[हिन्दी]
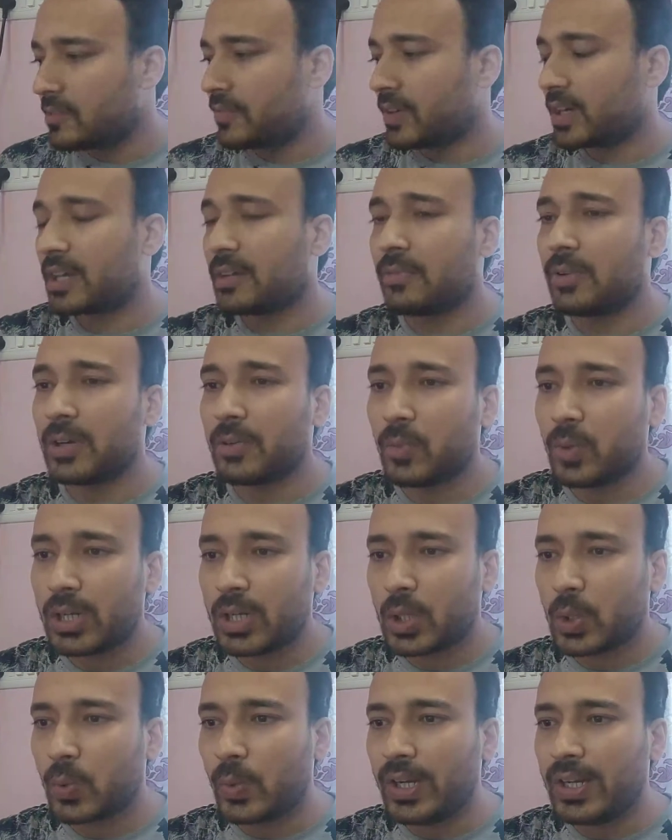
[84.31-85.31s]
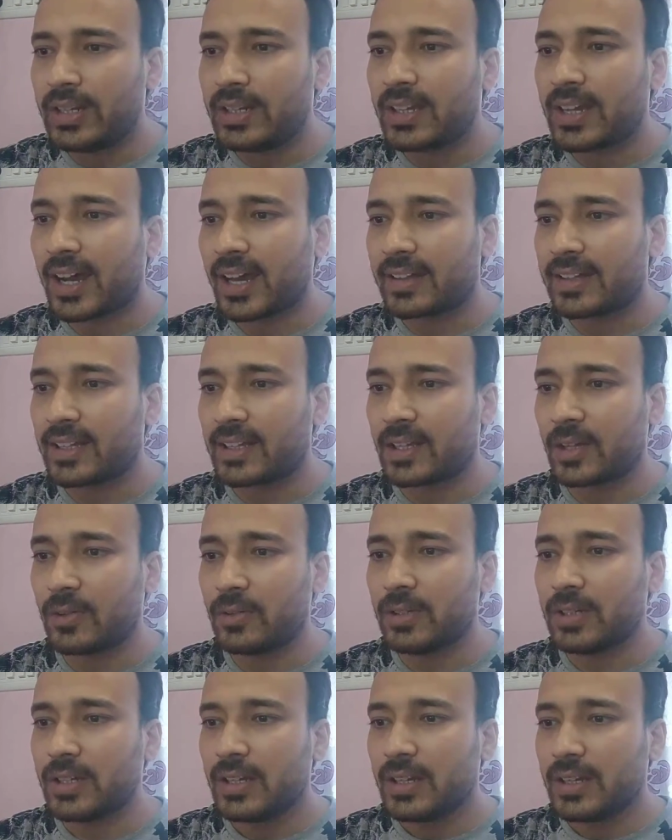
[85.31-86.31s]
फटाफट वो ट्वीट दिखा देता
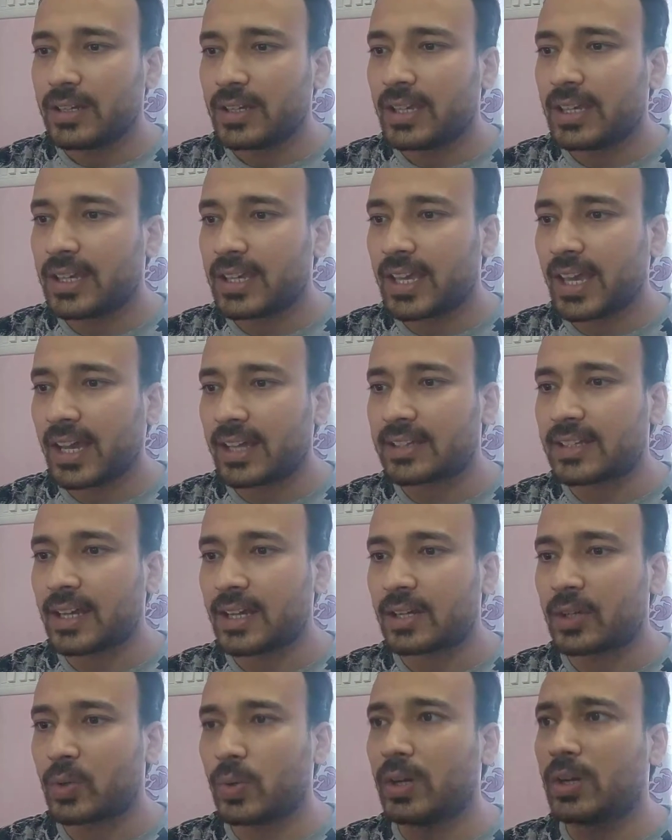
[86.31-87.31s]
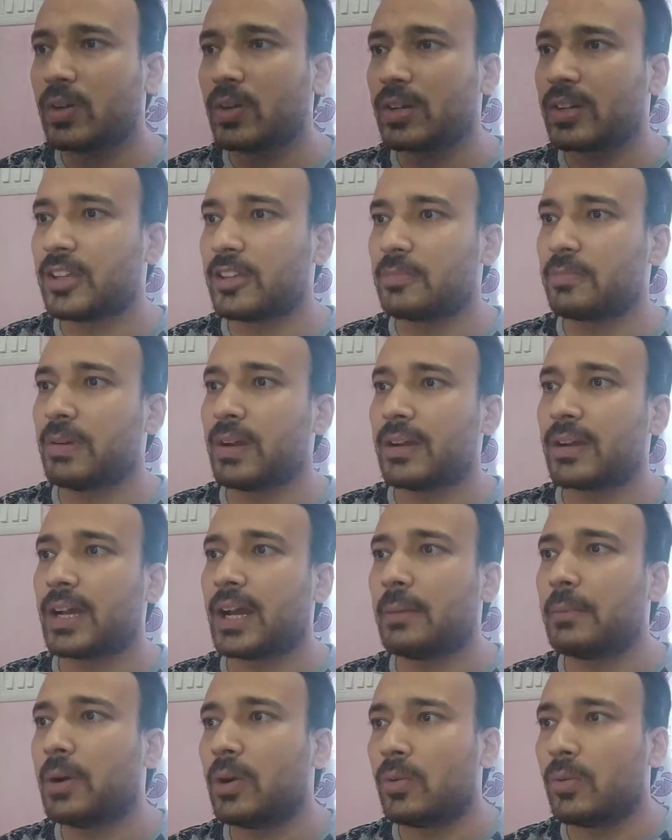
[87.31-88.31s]
हूँ कि क्या था ट्वीट और किस पे
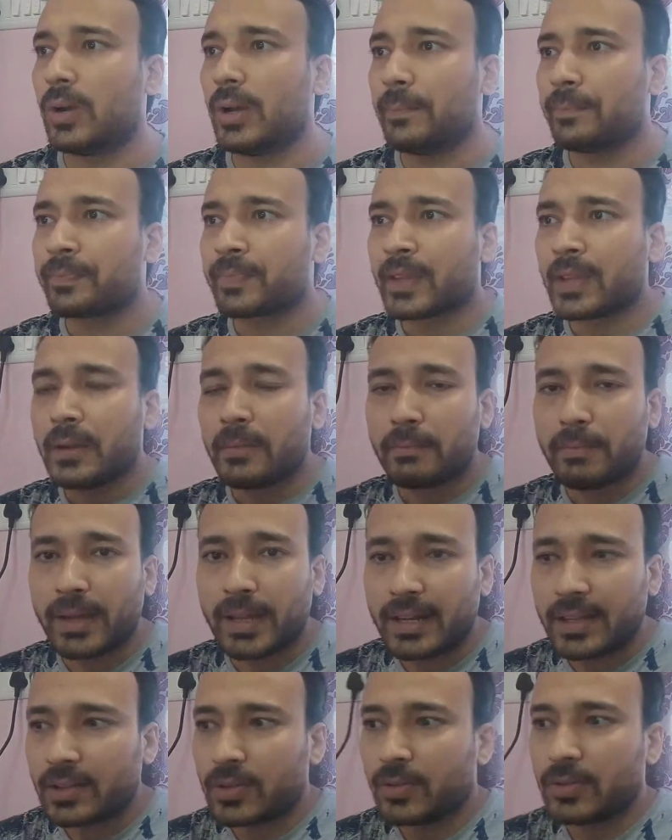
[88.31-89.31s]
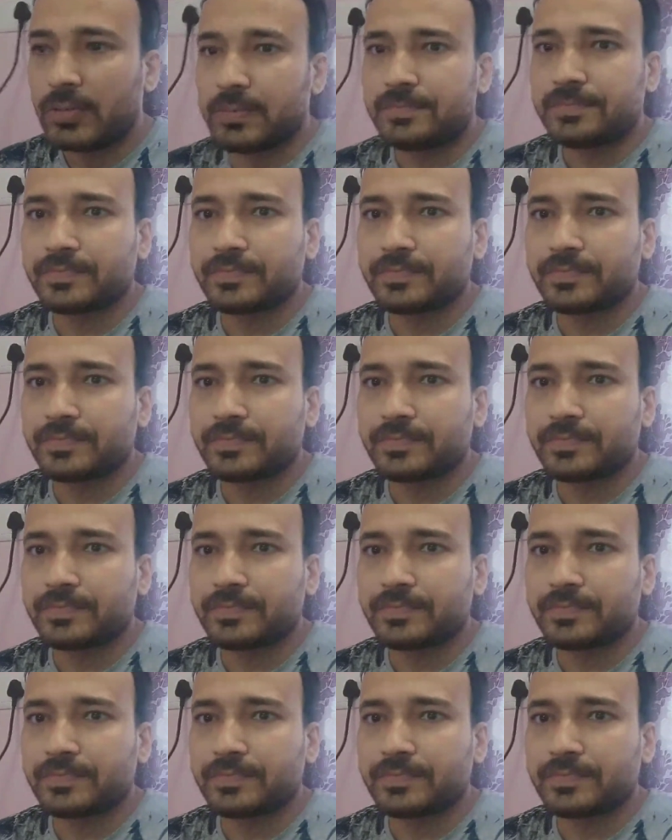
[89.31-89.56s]
हंगामा हुआ पहले तो